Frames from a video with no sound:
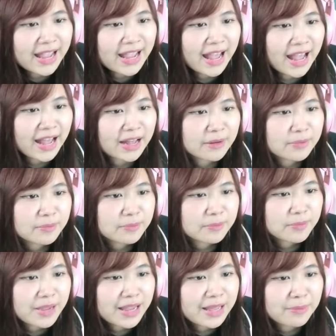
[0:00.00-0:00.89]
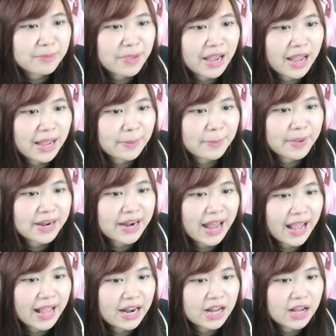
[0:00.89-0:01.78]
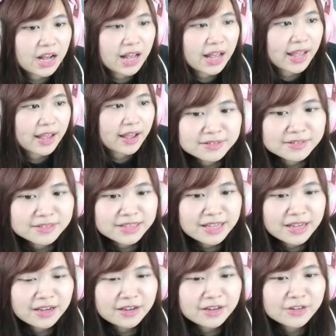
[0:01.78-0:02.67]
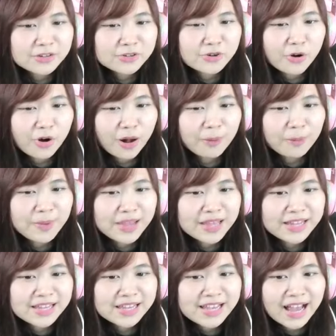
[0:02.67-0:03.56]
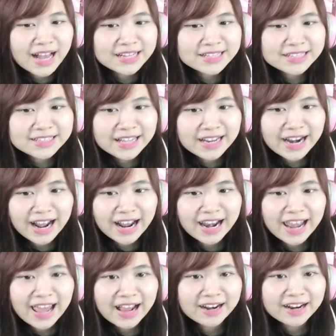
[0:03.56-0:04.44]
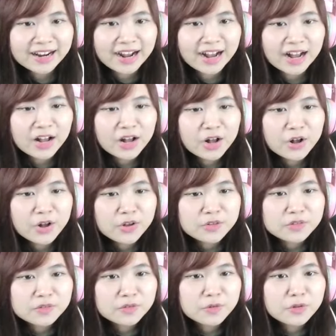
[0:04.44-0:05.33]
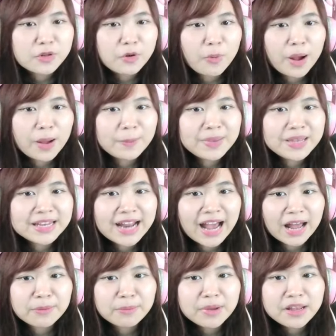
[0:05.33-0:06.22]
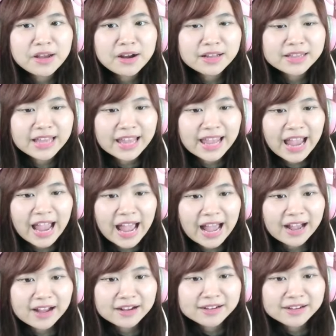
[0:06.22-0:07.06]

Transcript: อ่ะไม่เห็นมีใครไปได้เลยนี่คือโทรออบบี้ที่ยากตั้งแต่ด่านแรกเลยค่ะรู้สึกว่ามีด่านไม่เยอะแต่ยาก